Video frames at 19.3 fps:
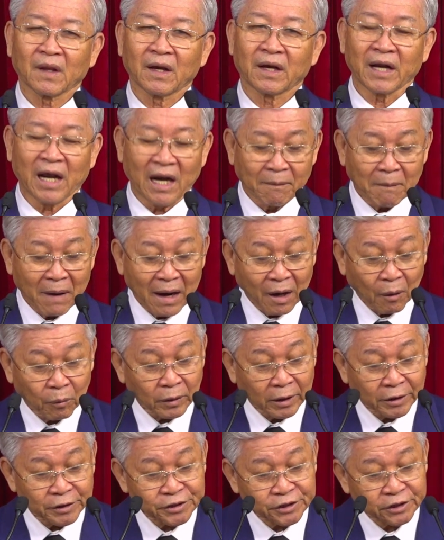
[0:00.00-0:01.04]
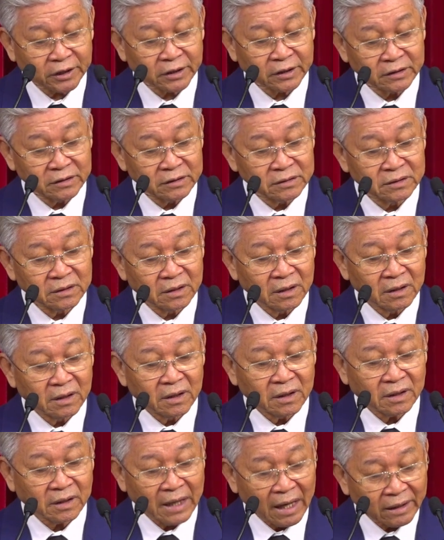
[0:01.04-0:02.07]
Đây là bài học lịch sử
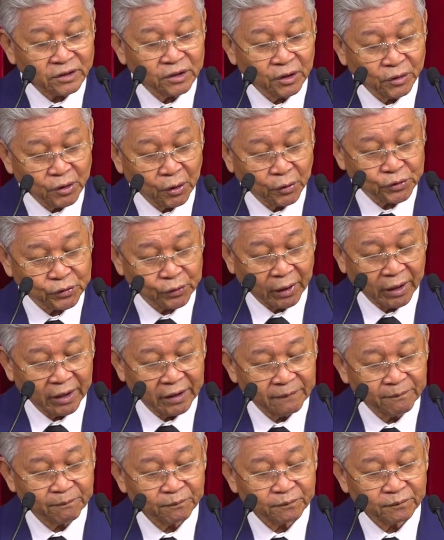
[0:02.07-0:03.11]
nhắc cho Giô-xê,